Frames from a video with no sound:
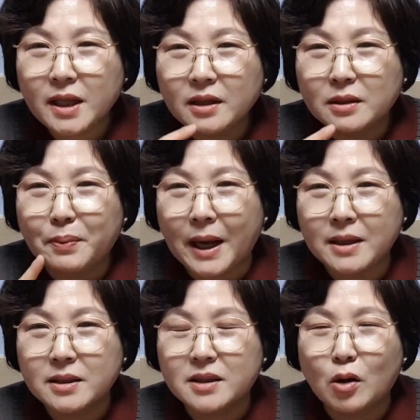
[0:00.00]
않는 그
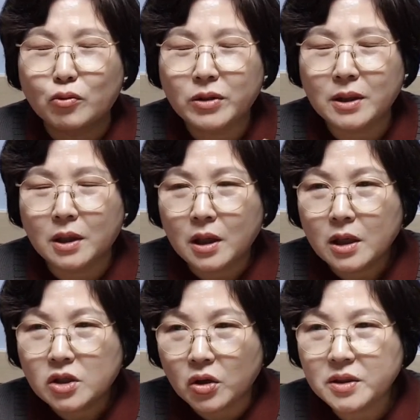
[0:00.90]
바이러스가 우리
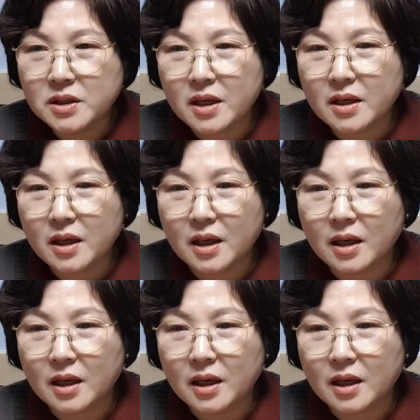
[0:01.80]
전 세계